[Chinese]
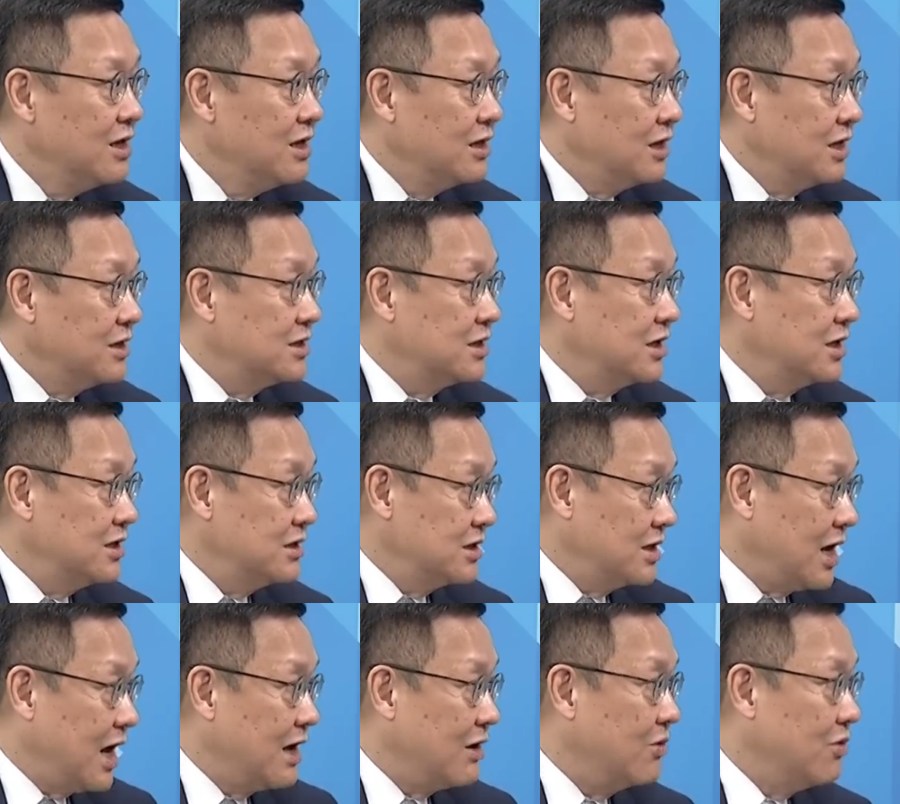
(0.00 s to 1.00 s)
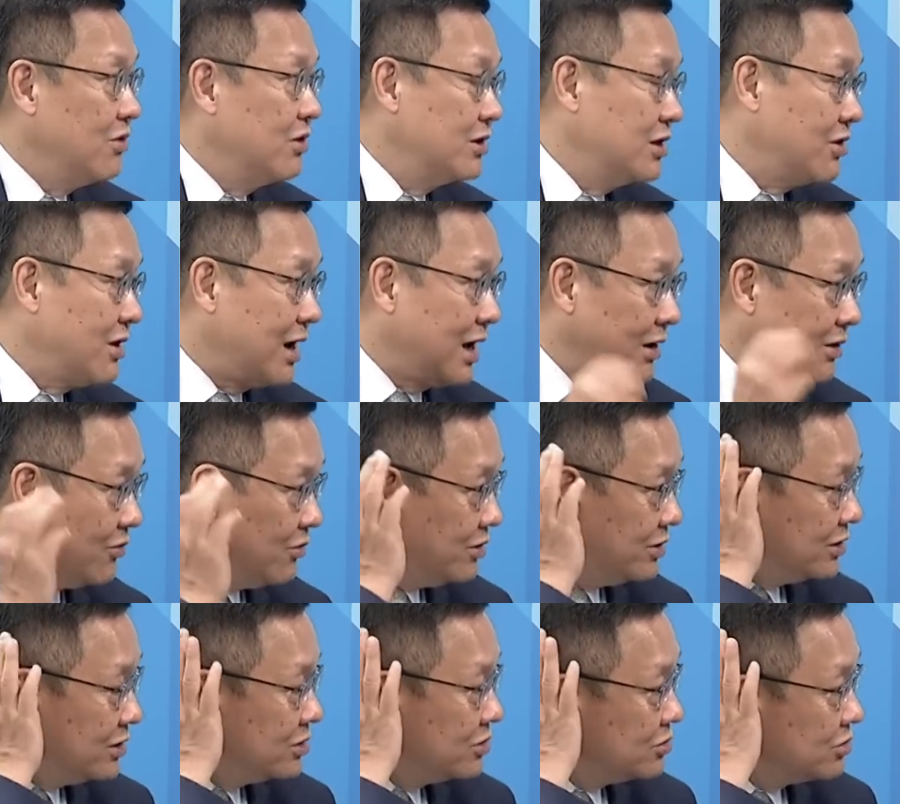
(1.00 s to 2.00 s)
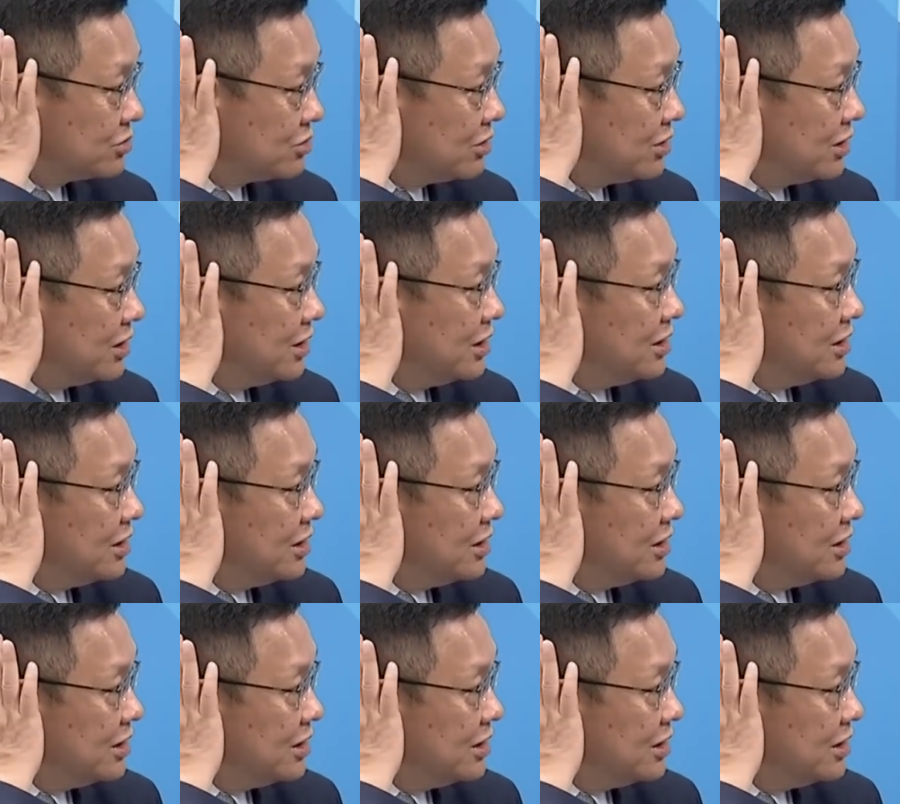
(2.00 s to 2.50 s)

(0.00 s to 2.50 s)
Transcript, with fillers: 那这个韩国的话，问题就是说，